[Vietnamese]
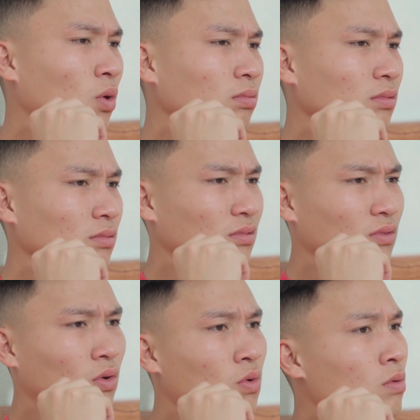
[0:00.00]
trúng
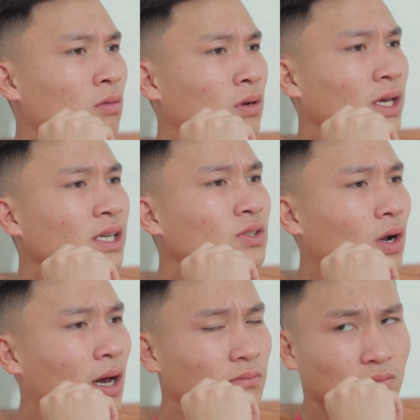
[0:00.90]
nó cũng không được ít
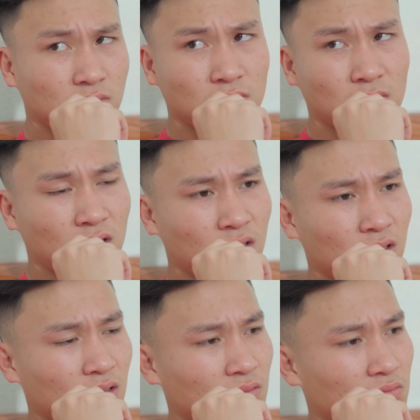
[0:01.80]
cho lắm
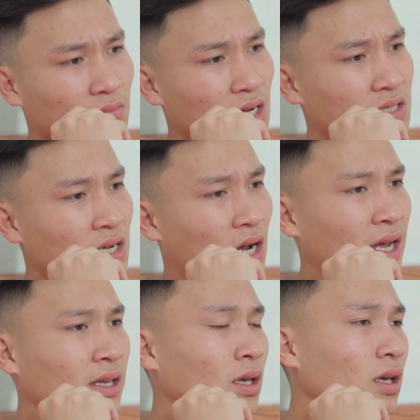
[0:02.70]
bây giờ
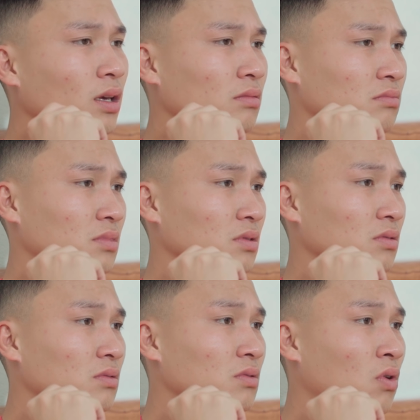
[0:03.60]
anh nghĩ
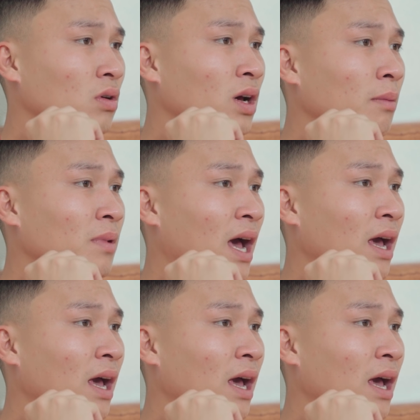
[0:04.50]
có đứa em